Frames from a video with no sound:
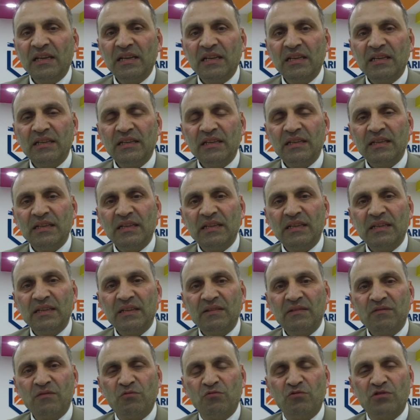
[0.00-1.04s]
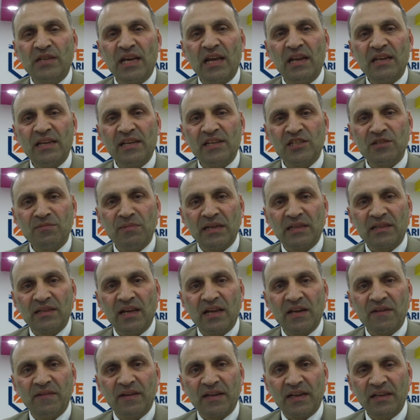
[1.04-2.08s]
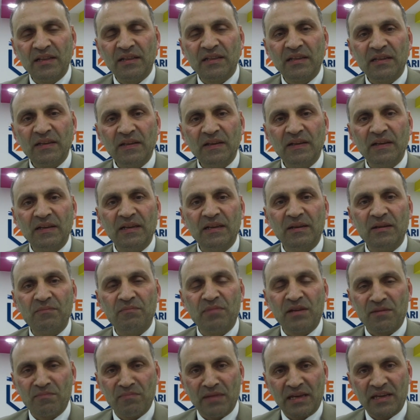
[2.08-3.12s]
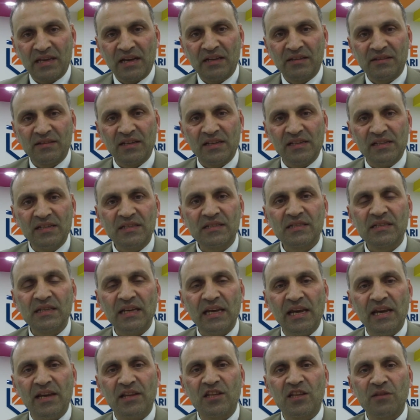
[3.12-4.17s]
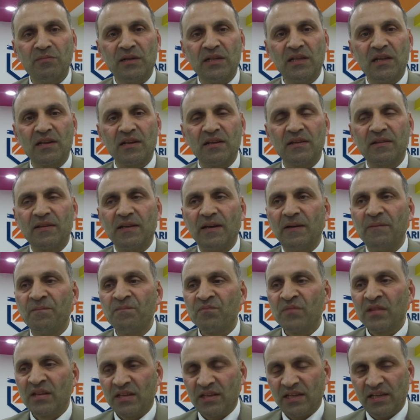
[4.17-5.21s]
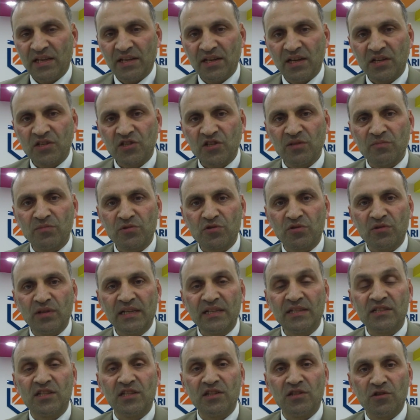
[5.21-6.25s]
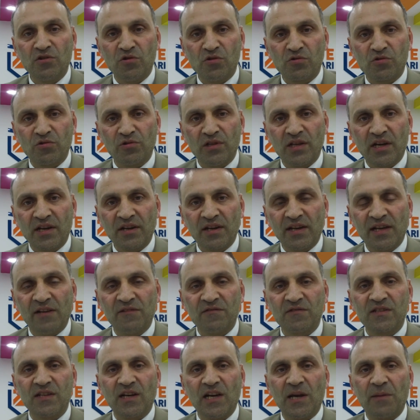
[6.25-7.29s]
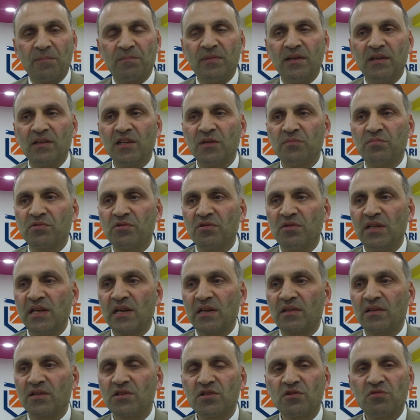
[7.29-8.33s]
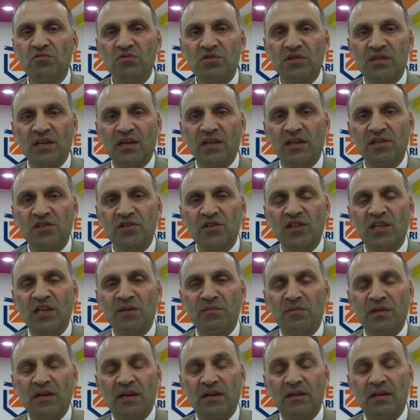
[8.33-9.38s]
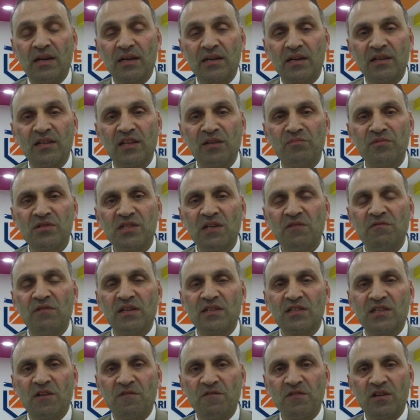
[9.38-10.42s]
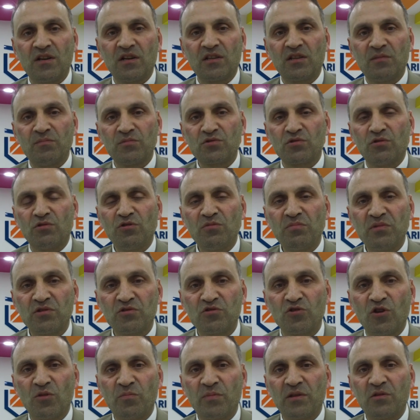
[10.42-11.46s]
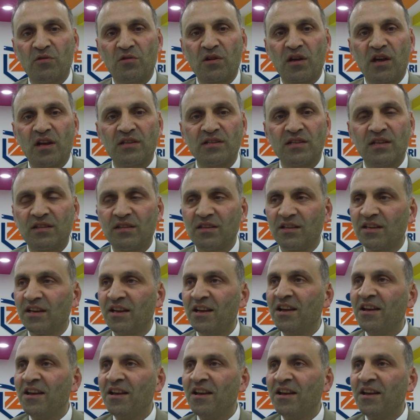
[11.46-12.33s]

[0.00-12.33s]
ee, güzel hizmetler veren e, bir mekandayız. Eğitim alanında yeni açılmış olan Zinde okullarının ev sahipliğinde bugün yaklaşık 100 tane iş adamı, akademisyen ve esnafın katılmış olduğu bir sohbet organize ettik.